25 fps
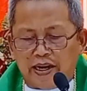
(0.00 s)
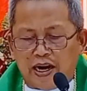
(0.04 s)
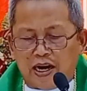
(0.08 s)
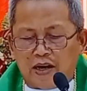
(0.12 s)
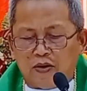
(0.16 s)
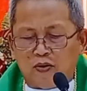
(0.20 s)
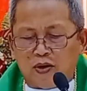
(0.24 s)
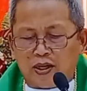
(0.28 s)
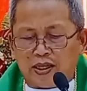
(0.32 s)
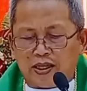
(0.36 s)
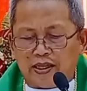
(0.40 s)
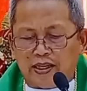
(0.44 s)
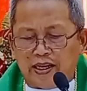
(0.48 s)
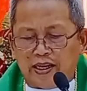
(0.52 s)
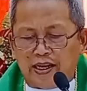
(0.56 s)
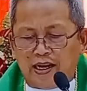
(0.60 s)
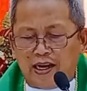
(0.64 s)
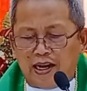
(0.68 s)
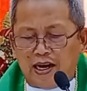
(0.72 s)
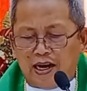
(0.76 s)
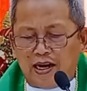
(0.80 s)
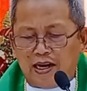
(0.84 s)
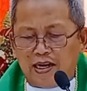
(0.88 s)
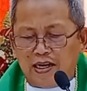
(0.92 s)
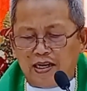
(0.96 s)
gidawat
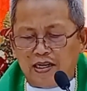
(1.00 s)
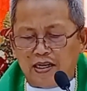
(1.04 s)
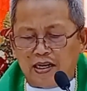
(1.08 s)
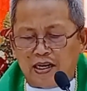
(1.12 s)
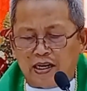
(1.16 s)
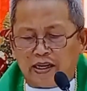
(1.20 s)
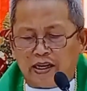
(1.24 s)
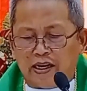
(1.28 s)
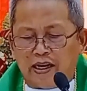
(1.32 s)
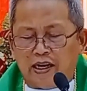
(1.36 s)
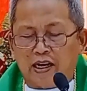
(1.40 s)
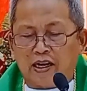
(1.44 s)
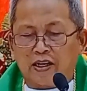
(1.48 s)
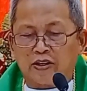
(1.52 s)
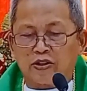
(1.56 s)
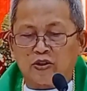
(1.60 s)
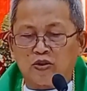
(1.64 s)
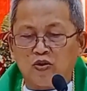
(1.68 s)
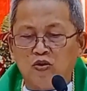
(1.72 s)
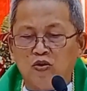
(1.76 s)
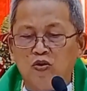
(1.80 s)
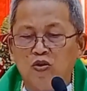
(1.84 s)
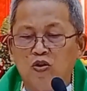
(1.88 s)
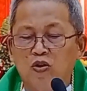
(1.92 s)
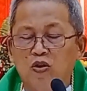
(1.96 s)
nila ang
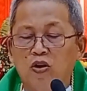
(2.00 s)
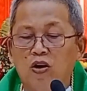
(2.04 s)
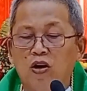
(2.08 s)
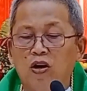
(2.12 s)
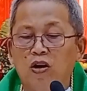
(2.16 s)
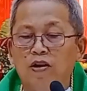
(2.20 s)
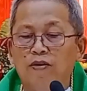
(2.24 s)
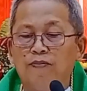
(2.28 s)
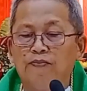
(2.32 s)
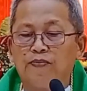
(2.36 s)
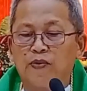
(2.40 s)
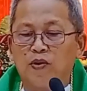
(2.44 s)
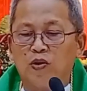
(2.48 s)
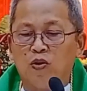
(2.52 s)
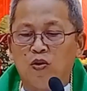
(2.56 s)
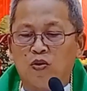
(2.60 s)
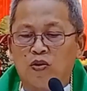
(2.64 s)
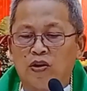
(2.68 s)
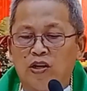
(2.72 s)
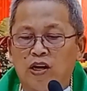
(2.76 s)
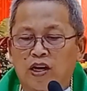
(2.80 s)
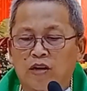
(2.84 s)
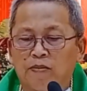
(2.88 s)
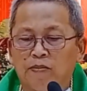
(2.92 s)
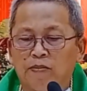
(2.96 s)
ilang suhol
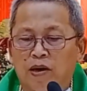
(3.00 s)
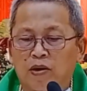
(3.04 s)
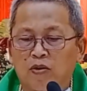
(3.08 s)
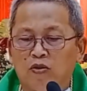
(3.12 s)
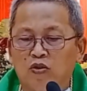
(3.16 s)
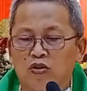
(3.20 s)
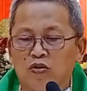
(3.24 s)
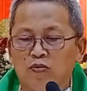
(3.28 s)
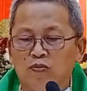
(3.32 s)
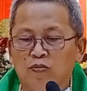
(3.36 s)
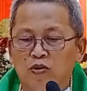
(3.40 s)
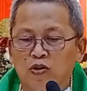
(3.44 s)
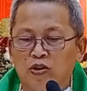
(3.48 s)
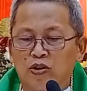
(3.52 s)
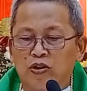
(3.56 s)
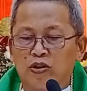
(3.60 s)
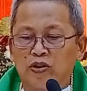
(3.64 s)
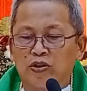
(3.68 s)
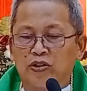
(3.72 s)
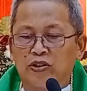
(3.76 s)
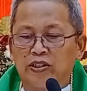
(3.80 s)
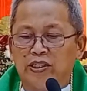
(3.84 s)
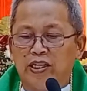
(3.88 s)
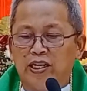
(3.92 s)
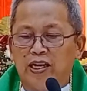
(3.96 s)
ug
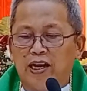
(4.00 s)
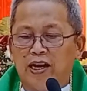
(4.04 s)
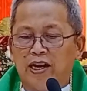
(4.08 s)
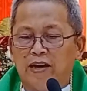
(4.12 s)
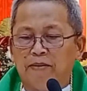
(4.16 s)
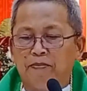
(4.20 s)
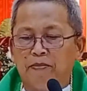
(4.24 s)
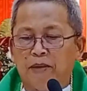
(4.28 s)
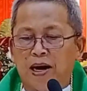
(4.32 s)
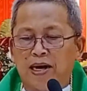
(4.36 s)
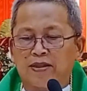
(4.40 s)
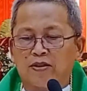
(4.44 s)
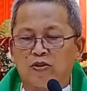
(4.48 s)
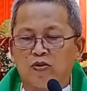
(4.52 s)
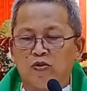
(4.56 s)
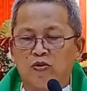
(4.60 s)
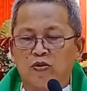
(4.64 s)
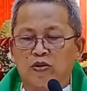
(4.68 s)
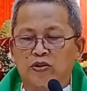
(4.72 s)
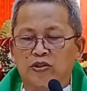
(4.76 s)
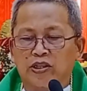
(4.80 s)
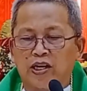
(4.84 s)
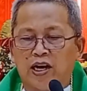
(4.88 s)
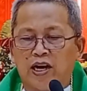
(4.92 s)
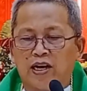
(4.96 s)
nagbagutbot sila
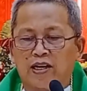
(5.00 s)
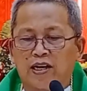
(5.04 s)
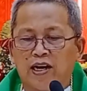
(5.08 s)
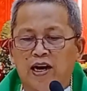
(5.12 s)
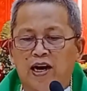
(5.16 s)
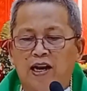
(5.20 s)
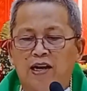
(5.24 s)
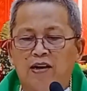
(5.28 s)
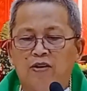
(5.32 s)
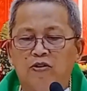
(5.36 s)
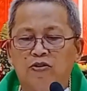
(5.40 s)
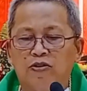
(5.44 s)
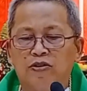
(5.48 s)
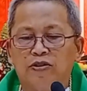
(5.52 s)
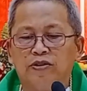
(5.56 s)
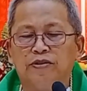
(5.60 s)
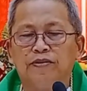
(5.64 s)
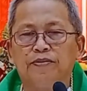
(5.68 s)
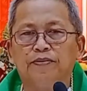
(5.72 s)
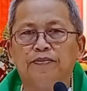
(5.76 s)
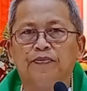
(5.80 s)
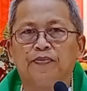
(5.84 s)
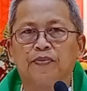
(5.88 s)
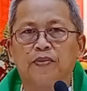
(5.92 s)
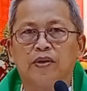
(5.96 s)
batok sa
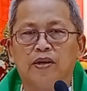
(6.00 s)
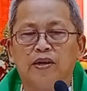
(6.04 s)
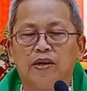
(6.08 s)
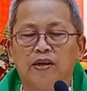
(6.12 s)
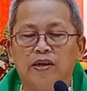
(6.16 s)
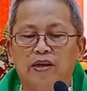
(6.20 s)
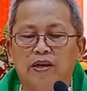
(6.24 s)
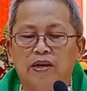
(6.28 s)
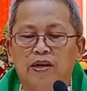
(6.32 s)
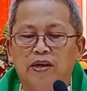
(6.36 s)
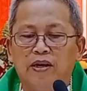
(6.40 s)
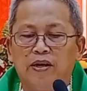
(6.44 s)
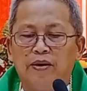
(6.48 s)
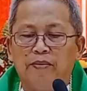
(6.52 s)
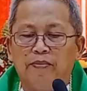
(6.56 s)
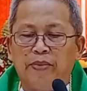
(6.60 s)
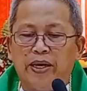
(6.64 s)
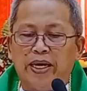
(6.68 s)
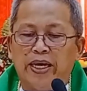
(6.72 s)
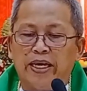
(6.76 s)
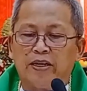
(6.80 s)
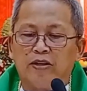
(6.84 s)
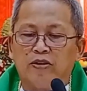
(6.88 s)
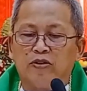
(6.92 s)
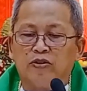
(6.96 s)
agalon
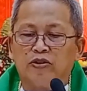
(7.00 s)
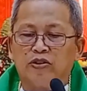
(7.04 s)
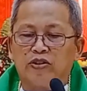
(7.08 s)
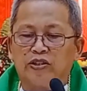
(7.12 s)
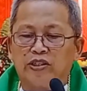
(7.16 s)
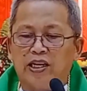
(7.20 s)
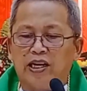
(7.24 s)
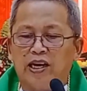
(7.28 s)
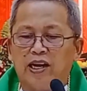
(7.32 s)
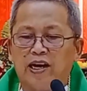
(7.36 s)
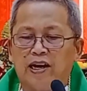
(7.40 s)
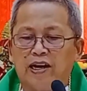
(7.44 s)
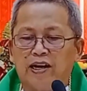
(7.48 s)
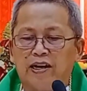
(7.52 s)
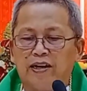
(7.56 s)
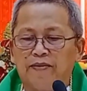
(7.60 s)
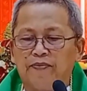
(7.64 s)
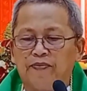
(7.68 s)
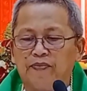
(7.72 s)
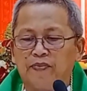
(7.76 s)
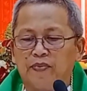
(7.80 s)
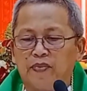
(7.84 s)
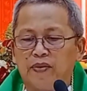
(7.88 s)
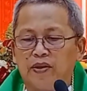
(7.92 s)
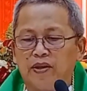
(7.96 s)
Mingon
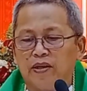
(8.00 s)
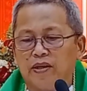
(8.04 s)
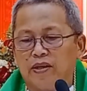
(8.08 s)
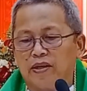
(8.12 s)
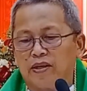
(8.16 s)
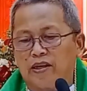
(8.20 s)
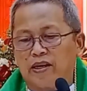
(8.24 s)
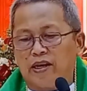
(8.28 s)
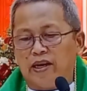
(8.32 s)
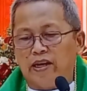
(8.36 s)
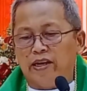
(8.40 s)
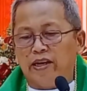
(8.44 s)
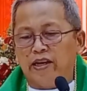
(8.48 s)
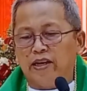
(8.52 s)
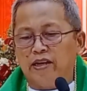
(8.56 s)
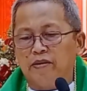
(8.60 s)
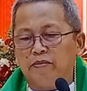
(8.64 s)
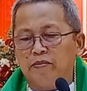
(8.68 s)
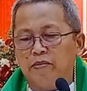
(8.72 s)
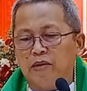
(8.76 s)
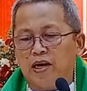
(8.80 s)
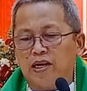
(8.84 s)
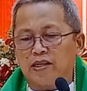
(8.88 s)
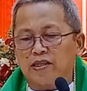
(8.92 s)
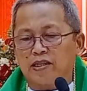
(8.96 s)
sila,
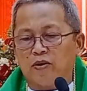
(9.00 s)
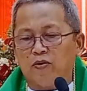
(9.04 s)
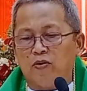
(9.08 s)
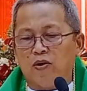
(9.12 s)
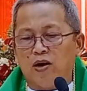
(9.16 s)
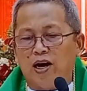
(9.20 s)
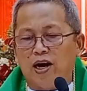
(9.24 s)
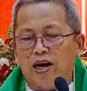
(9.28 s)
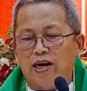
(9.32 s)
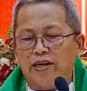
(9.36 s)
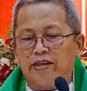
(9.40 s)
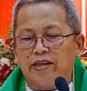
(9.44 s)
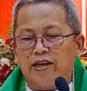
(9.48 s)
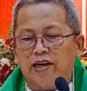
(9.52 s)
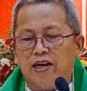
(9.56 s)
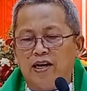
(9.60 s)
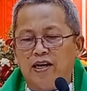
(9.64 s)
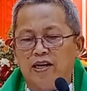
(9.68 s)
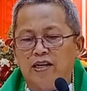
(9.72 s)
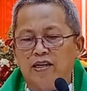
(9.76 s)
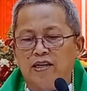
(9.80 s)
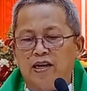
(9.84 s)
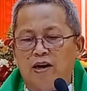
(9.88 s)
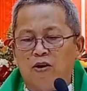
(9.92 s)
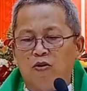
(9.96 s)
kining mga
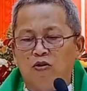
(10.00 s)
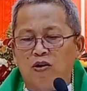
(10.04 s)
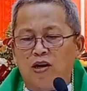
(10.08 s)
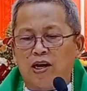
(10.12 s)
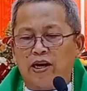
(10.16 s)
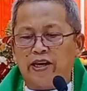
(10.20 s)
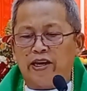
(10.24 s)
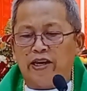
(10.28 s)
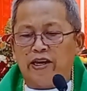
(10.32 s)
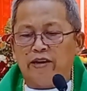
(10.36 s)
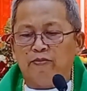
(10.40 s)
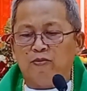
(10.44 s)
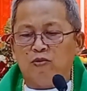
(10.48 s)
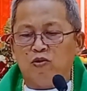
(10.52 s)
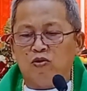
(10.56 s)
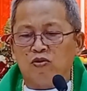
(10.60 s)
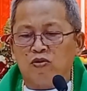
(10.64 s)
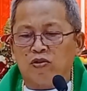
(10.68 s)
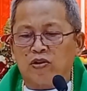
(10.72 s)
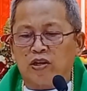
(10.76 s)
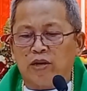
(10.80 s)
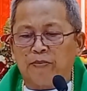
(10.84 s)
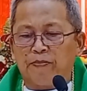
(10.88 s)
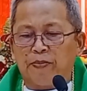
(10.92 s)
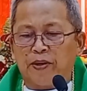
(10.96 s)
tawhana nga
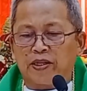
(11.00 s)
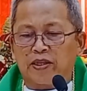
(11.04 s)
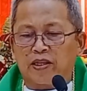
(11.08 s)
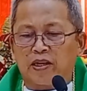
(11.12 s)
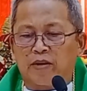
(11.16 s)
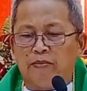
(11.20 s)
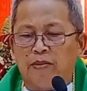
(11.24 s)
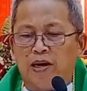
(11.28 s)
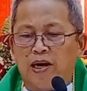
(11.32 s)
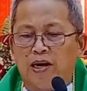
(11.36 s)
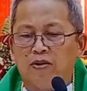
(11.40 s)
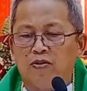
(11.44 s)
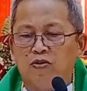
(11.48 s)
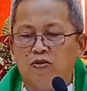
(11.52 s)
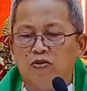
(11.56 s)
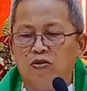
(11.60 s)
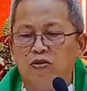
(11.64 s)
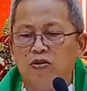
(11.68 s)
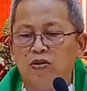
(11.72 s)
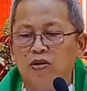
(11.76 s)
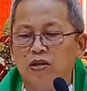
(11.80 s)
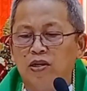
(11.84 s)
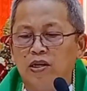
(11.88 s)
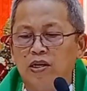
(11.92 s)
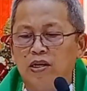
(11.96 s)
ulahimong
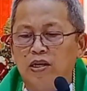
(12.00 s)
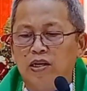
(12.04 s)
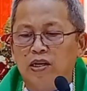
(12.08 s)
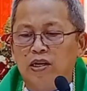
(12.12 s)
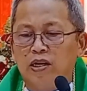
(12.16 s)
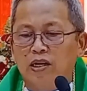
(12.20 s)
gipatrabaho,